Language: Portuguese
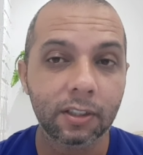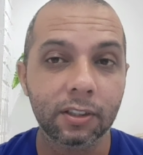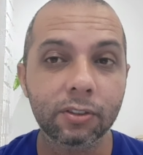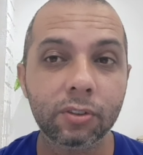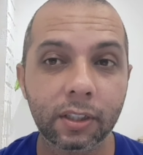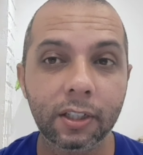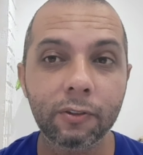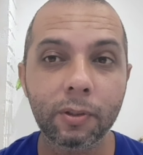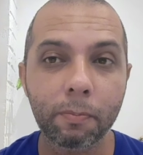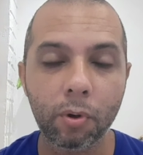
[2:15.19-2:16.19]
Isso aqui é
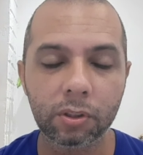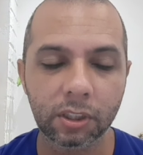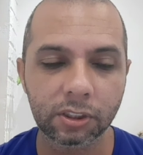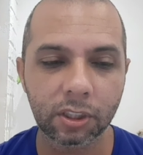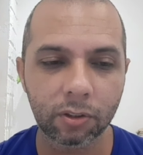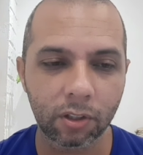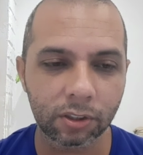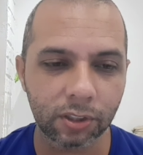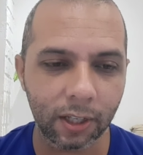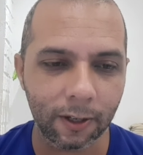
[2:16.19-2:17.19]
um importante aqui do
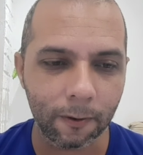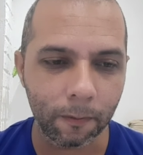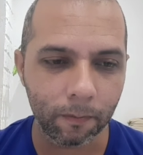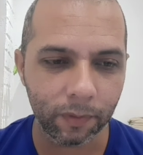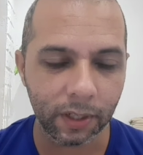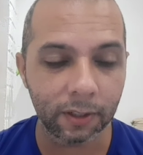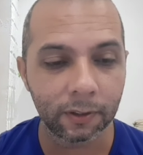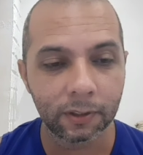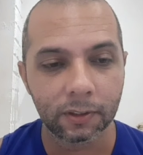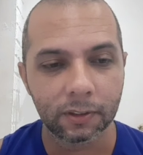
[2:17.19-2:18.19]
nosso canal. Tá?